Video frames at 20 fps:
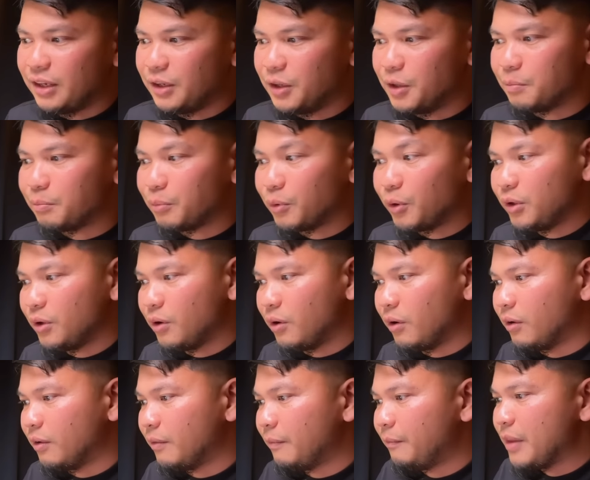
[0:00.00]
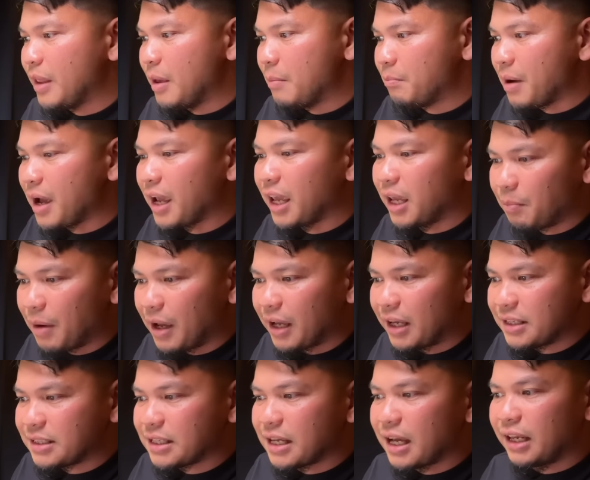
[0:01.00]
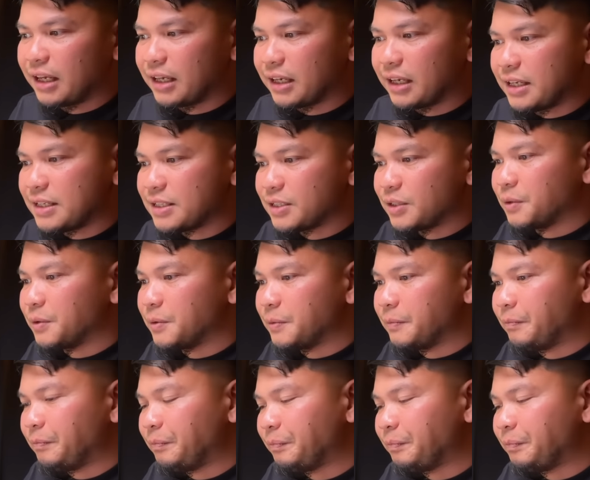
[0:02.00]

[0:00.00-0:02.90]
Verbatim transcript: Yun po yung pakikipag-isa kay Kristo.